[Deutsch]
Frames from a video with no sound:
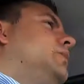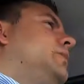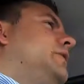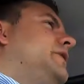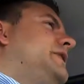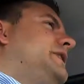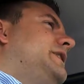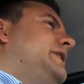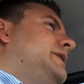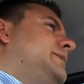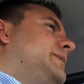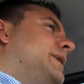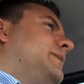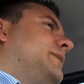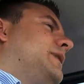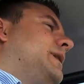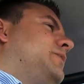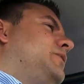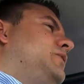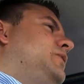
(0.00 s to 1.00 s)
möchte hier beim
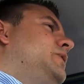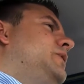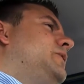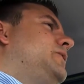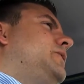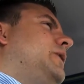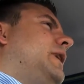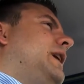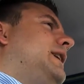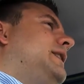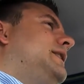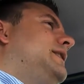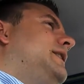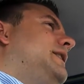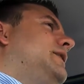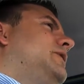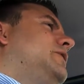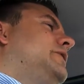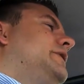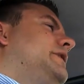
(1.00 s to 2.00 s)
Captur vor allen
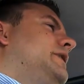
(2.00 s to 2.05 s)
Dingen durch